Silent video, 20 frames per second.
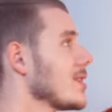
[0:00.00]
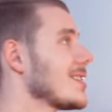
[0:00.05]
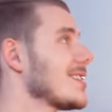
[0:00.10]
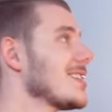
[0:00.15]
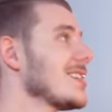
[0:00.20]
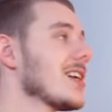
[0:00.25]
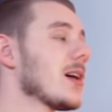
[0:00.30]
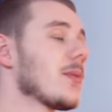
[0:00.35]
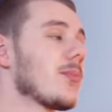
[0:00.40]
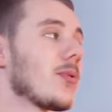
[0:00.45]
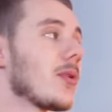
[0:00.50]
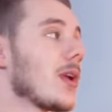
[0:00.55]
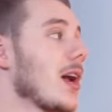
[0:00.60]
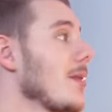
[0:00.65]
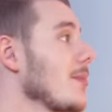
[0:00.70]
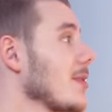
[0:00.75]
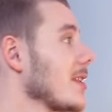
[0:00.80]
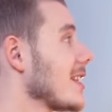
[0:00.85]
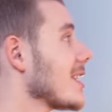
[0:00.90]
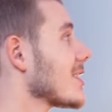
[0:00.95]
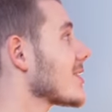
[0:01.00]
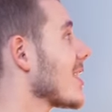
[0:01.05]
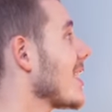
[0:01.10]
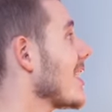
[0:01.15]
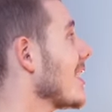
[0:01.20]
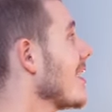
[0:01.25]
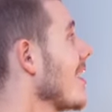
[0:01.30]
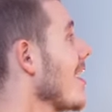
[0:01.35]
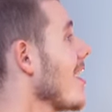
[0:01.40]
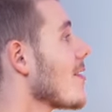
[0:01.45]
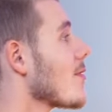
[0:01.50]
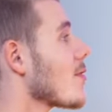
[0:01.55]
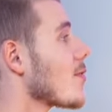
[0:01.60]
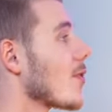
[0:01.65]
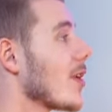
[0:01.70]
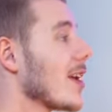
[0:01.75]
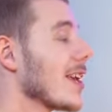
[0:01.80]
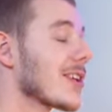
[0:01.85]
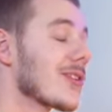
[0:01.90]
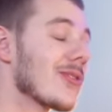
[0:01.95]
ici, un peu là, mais déjà, vous
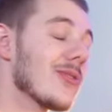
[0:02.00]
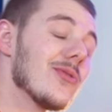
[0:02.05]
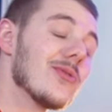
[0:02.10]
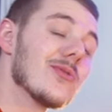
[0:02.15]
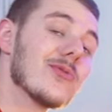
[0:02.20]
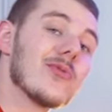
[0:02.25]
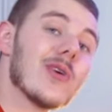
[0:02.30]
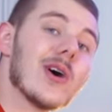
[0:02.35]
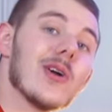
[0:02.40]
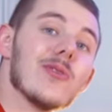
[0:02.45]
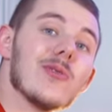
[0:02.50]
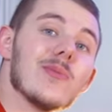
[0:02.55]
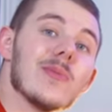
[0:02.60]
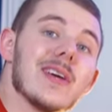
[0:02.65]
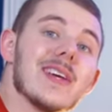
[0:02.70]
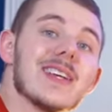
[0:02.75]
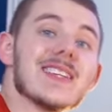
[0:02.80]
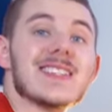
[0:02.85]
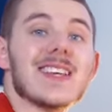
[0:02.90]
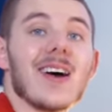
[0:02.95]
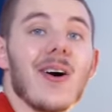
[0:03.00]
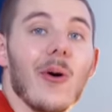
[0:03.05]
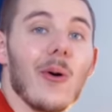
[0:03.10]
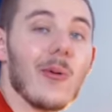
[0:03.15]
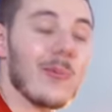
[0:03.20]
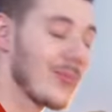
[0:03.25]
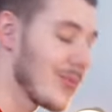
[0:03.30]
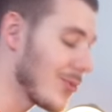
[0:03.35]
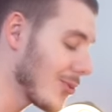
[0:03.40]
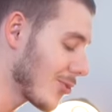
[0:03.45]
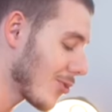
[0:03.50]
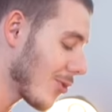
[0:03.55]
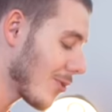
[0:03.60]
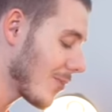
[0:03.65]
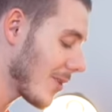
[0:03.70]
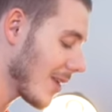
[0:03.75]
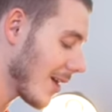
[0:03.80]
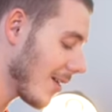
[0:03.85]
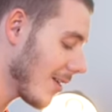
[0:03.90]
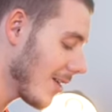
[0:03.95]
voyez qu'une fois allumé, ça rend plutôt
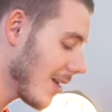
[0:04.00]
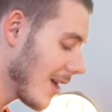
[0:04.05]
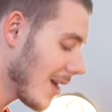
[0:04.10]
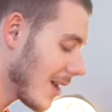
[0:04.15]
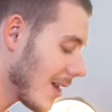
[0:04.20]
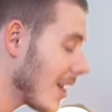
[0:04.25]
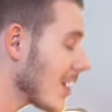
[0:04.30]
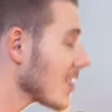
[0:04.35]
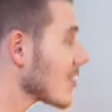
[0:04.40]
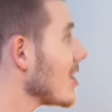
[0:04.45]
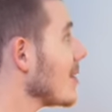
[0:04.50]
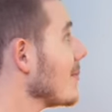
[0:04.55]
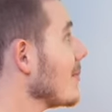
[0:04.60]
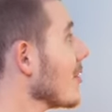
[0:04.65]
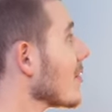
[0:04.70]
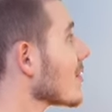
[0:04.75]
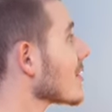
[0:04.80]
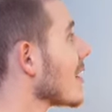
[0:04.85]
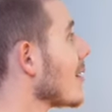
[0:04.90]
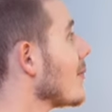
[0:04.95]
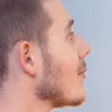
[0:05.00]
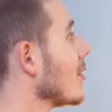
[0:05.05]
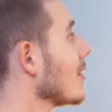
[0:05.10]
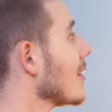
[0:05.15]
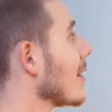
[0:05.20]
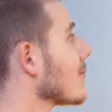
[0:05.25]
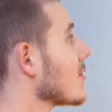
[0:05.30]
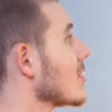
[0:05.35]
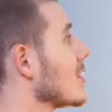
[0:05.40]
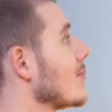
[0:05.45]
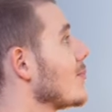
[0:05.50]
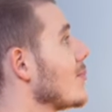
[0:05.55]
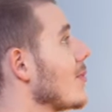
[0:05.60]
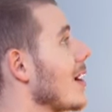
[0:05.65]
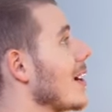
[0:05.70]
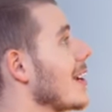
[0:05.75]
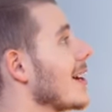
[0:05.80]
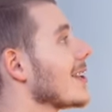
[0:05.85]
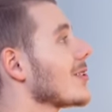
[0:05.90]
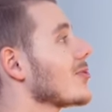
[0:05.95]
bien. Là, je l'ai mis dans un mode un petit peu
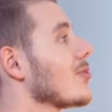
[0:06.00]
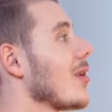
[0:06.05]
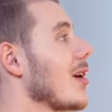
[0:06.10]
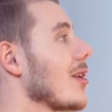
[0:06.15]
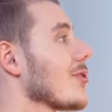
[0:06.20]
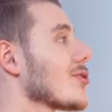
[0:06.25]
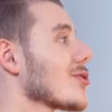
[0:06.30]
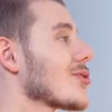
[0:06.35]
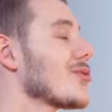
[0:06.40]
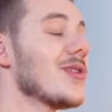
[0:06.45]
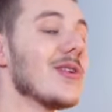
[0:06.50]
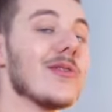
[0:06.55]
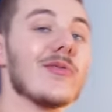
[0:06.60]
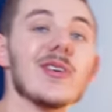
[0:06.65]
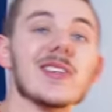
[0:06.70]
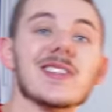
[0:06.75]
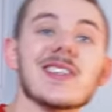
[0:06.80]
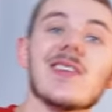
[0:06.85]
aléatoire, du coup, il fait